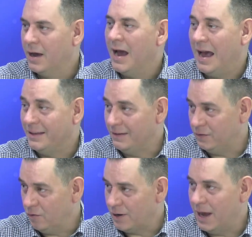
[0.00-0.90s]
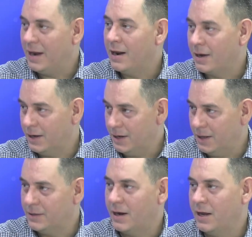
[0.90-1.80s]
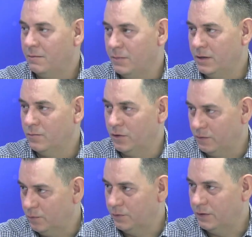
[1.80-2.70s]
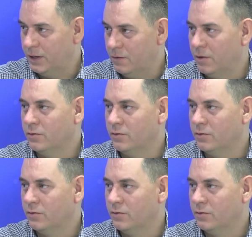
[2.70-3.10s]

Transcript: adicional a la que ya trae el mismo dispositivo.